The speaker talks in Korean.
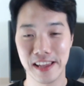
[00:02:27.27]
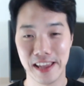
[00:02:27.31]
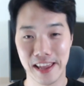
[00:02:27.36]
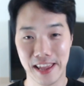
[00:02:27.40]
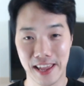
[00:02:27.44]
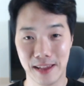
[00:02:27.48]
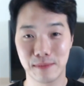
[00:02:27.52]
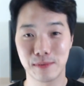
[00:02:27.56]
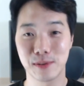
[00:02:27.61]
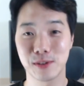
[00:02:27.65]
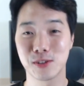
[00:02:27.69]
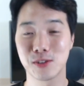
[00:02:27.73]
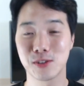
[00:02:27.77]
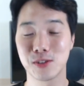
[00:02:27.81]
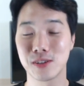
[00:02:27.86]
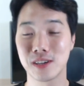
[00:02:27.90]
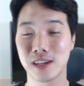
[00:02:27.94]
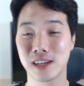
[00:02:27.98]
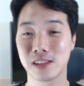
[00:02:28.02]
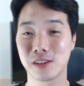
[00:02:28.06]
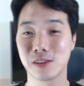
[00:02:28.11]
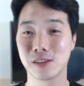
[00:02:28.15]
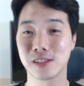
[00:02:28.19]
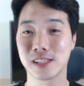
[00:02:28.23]
have
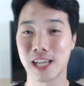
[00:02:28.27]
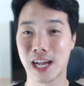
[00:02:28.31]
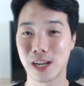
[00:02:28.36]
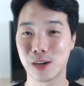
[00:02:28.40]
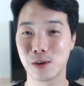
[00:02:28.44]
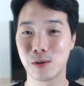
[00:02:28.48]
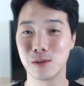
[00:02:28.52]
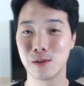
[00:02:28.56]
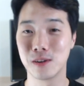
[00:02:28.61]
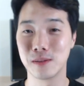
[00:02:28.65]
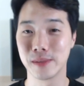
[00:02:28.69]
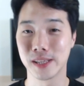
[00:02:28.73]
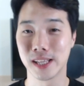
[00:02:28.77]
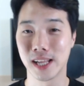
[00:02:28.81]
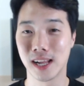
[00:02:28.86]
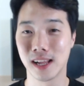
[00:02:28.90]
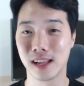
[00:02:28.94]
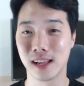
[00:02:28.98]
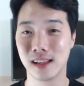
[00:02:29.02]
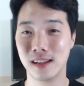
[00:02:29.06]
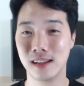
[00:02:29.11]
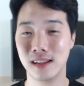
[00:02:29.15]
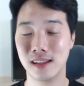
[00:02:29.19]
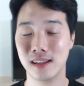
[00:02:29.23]
to가 더 잘 어울립니다.
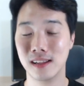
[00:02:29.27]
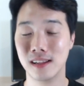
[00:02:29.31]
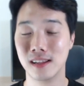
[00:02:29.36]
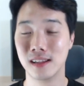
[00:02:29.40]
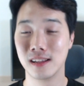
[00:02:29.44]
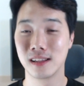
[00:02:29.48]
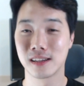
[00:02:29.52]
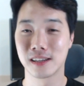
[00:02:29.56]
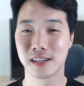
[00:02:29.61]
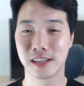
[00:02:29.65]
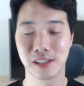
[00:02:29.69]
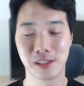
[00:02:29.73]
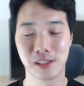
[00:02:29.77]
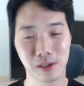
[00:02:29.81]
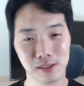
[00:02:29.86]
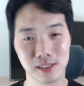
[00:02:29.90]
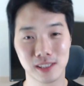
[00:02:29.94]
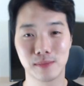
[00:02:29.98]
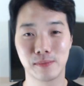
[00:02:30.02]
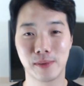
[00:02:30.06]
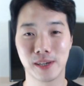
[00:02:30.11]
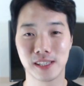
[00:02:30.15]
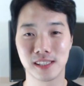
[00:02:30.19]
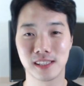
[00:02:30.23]
그래서
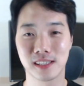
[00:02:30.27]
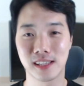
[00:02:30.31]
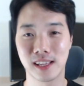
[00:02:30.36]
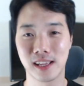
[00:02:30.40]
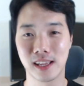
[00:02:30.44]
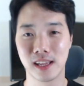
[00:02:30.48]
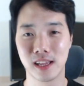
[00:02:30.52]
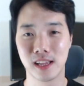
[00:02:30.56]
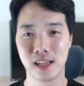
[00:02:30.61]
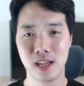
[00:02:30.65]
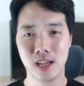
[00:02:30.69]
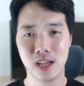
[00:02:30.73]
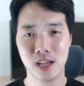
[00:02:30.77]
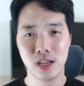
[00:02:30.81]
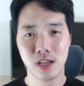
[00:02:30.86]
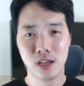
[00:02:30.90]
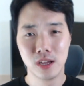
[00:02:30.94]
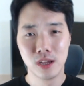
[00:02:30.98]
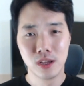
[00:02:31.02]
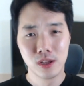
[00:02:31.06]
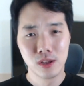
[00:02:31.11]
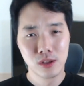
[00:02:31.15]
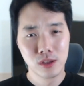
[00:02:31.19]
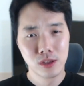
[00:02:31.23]
연습하실 때
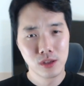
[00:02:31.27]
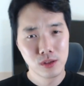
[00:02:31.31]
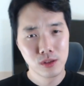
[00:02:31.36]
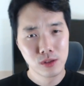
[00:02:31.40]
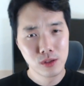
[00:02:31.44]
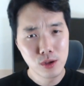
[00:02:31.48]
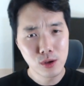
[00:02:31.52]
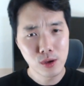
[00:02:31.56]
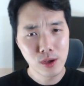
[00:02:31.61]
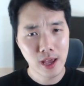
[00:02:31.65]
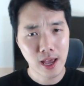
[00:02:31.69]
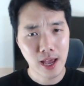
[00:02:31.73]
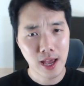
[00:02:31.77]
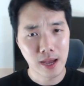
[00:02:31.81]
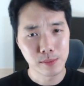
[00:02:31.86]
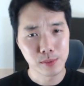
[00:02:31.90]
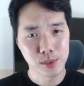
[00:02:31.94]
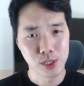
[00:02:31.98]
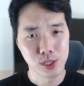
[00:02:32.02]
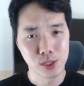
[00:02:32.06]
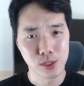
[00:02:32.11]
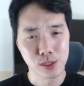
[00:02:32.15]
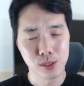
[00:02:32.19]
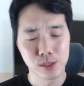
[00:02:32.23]
you have
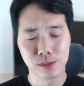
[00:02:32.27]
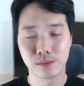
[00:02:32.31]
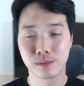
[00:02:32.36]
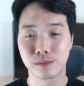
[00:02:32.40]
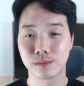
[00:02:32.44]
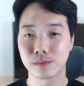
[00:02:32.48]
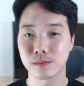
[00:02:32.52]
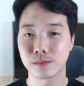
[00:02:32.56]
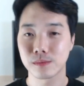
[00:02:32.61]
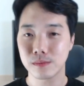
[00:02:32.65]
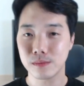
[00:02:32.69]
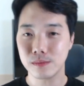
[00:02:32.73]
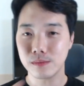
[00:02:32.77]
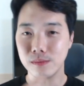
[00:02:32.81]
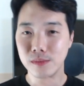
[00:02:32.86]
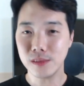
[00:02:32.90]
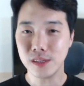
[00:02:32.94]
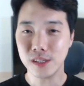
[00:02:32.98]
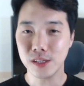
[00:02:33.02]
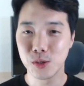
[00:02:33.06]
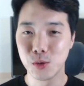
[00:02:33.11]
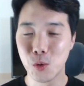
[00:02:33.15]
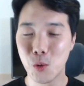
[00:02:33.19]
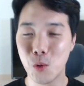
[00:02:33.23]
to
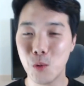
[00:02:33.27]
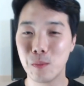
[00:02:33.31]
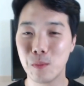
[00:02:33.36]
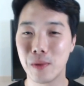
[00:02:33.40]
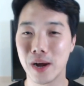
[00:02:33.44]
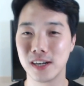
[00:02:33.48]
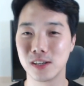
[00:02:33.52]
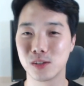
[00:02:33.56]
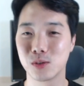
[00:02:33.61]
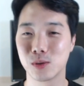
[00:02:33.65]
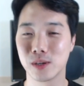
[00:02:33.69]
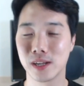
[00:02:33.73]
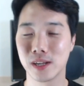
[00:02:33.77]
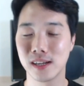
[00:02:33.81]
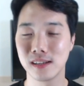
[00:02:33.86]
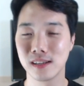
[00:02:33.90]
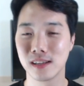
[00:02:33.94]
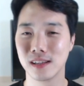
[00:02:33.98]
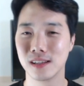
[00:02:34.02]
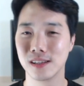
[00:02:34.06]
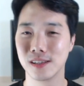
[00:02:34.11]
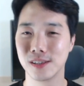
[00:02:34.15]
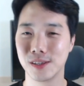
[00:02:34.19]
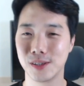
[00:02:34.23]
요
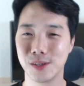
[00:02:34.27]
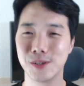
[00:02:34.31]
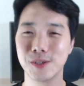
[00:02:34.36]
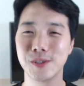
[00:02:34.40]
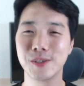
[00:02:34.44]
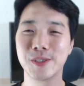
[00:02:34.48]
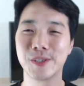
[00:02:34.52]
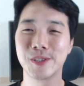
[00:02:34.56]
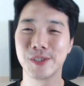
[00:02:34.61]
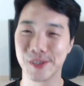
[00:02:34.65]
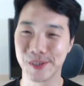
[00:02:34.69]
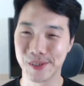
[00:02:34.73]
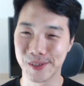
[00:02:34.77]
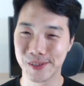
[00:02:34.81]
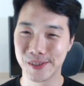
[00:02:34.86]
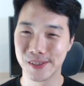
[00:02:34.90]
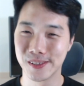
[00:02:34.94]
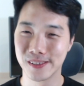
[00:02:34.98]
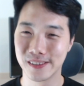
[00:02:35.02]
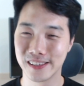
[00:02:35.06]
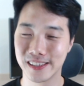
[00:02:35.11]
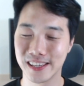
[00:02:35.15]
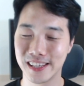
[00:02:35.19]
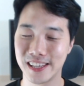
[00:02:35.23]
말투랑 you should
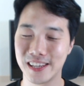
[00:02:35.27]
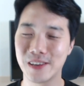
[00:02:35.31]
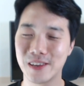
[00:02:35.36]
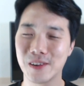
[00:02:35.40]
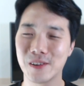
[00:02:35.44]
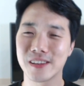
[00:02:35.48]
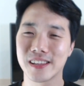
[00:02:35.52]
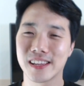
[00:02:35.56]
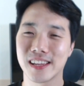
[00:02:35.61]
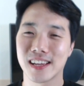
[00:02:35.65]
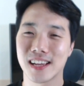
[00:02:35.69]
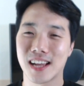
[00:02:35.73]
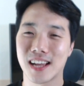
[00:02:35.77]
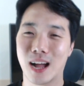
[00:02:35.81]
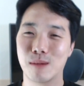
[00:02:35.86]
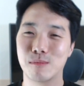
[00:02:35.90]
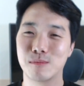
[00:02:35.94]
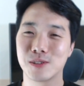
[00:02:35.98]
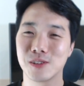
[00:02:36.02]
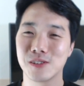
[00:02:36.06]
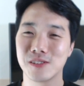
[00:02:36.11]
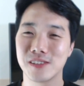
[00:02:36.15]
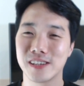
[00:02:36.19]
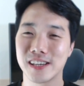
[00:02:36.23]
이렇게
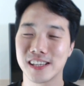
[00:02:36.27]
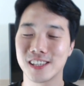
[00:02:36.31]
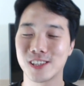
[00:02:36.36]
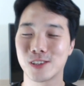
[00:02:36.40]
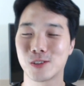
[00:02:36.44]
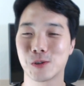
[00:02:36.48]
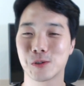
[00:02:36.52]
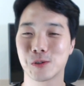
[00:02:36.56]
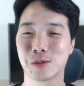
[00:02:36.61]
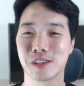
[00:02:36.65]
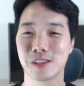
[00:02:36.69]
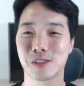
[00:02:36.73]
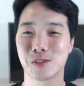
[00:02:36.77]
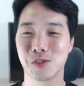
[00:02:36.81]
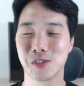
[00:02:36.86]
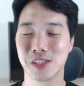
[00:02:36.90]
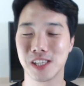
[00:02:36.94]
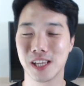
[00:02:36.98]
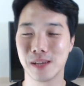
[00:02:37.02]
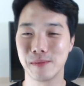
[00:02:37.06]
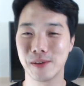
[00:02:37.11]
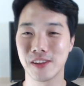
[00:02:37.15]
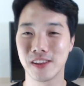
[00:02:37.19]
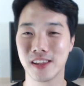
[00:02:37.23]
감정까지 조절해
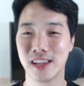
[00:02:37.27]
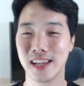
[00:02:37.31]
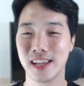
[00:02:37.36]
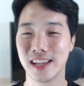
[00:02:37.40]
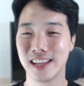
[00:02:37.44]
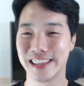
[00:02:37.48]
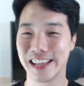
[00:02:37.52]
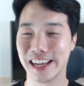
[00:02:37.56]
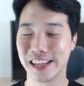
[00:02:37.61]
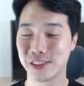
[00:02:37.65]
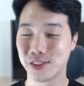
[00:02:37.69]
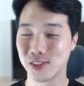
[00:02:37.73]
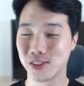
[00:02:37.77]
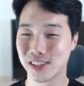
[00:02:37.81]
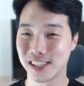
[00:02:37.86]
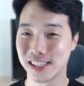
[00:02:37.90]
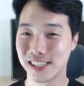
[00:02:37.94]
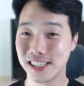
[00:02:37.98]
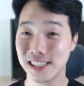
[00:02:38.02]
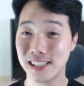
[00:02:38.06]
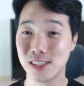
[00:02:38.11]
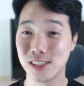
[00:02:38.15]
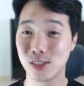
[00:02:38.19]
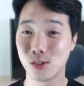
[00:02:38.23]
준다면 나중에
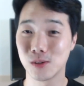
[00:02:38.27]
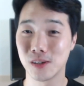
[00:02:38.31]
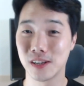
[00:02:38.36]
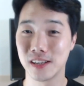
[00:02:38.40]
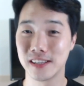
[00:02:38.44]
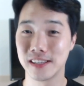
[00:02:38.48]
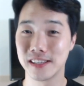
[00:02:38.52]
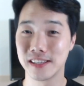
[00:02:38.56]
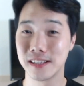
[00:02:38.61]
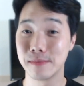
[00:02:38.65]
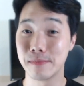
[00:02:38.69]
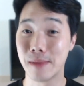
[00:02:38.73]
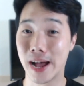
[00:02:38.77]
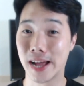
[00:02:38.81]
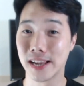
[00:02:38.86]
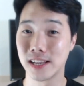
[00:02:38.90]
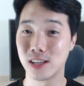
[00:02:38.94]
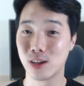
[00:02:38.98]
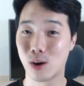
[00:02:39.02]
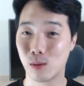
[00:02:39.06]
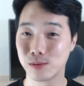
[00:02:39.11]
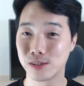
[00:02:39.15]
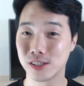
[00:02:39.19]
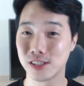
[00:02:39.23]
실수할 일이
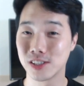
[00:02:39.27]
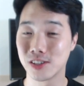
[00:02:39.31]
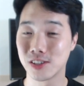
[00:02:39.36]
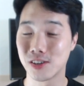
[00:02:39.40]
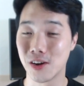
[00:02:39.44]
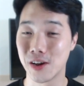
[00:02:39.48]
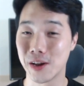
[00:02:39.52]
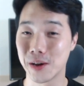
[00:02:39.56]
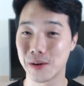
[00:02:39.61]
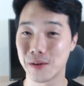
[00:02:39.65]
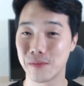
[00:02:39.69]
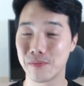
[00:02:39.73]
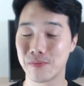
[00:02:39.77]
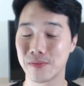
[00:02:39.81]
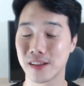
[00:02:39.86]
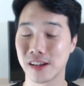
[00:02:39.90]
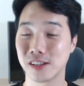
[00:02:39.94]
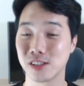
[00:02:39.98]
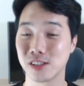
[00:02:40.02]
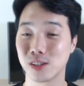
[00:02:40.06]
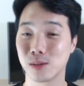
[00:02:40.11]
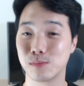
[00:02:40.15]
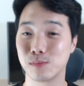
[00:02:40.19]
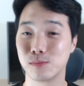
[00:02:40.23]
많이 없을 거예요.
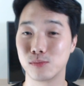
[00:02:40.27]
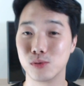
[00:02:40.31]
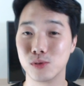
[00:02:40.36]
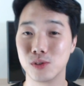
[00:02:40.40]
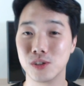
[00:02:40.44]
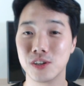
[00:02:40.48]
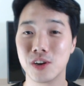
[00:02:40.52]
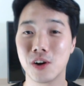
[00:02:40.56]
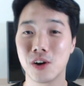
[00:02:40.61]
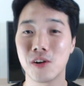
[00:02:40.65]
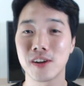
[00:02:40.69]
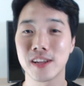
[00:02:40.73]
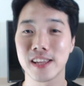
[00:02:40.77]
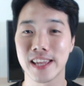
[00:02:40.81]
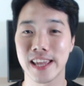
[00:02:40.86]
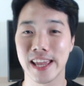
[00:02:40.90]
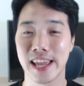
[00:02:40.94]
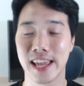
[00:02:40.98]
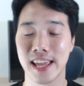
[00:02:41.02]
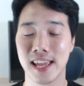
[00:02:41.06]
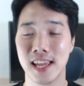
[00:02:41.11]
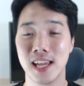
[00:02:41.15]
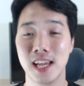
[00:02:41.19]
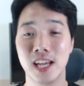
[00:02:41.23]
그래서 부드럽게